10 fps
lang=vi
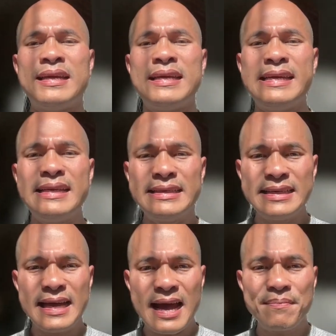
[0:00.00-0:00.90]
cái
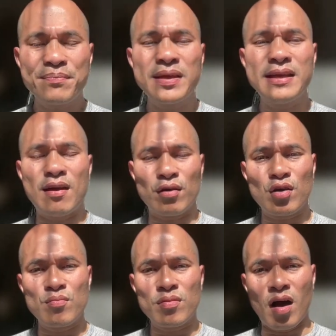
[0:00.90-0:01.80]
ETF thì nó
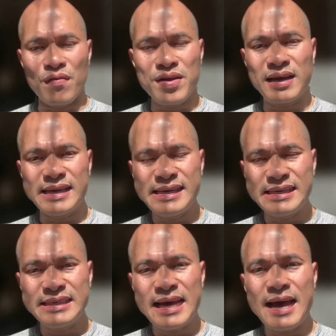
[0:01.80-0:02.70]
cũng có những cái
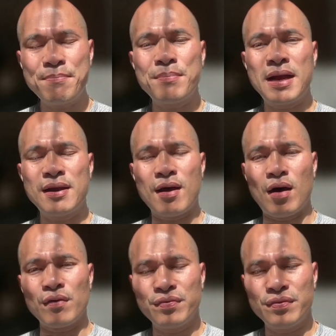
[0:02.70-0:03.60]
ETF mà
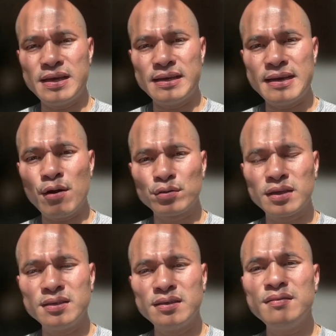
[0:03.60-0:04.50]
nó chỉ đầu
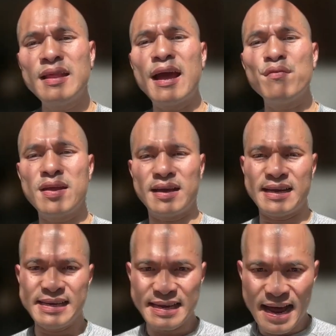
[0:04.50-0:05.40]
tư theo những
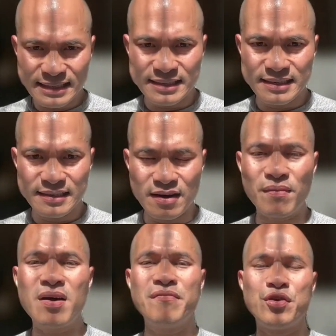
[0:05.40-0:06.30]
cái index
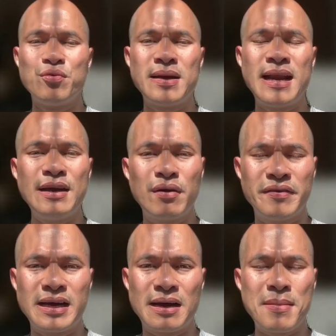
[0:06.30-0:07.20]
đúng không? Ví dụ mình hay
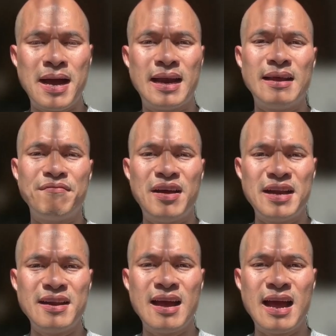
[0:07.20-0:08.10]
nói với các bạn là
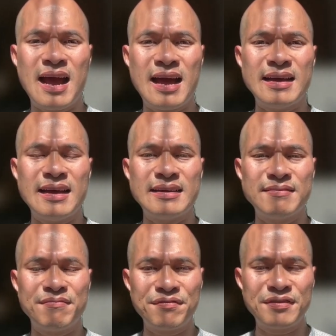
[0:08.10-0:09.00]
Vanguard
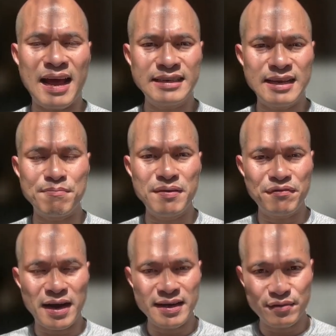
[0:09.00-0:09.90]

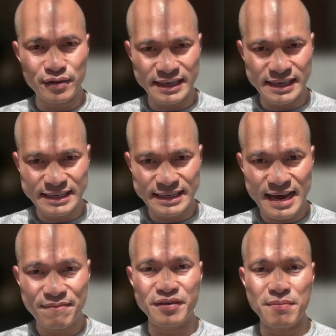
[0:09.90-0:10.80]
S&P 500
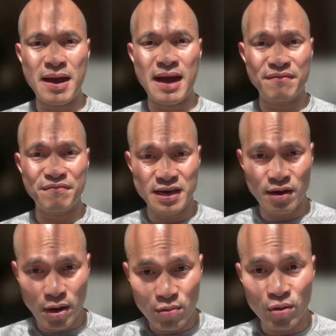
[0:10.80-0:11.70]
ETF với mã là
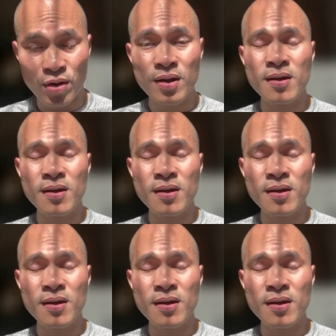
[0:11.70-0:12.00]
VOO